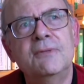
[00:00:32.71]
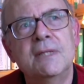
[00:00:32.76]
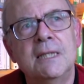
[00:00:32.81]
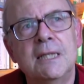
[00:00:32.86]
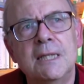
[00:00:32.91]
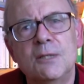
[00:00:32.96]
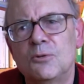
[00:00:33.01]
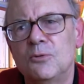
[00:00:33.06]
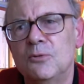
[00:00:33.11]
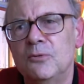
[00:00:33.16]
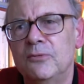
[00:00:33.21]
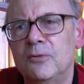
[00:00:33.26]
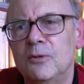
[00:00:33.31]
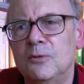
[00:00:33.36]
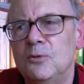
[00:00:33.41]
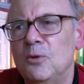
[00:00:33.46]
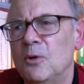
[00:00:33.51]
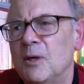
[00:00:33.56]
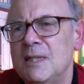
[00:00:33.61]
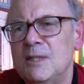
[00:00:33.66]
c'était
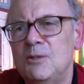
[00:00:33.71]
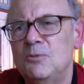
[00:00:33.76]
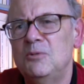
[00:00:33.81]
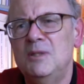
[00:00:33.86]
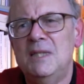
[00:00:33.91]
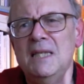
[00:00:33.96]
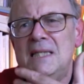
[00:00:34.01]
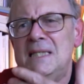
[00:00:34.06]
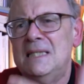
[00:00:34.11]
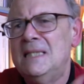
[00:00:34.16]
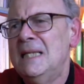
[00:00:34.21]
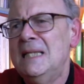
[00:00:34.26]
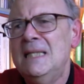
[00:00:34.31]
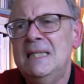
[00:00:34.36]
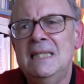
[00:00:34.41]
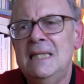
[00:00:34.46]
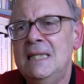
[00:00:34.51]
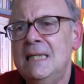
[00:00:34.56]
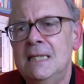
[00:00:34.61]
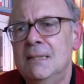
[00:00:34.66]
souvent de résoudre des
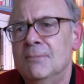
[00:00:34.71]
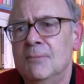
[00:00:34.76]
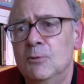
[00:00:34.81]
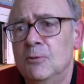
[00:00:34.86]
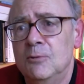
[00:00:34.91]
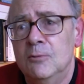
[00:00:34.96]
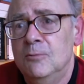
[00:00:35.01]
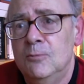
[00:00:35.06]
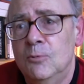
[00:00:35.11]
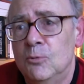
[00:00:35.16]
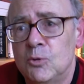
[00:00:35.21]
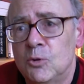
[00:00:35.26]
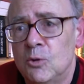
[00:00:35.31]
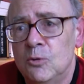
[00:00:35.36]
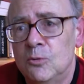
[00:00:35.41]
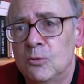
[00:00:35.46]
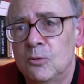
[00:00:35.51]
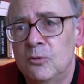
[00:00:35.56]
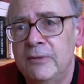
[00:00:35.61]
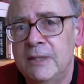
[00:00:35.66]
énigmes dont je
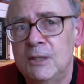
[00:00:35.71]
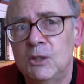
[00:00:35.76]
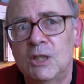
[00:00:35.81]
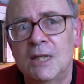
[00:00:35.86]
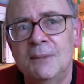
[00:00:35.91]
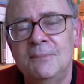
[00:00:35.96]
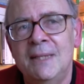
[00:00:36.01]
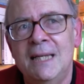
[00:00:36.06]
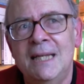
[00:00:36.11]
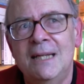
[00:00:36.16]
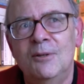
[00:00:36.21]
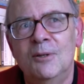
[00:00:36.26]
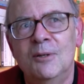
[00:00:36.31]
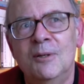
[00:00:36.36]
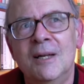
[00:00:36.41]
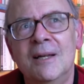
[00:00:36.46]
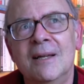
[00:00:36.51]
ne trouvais jamais. Le...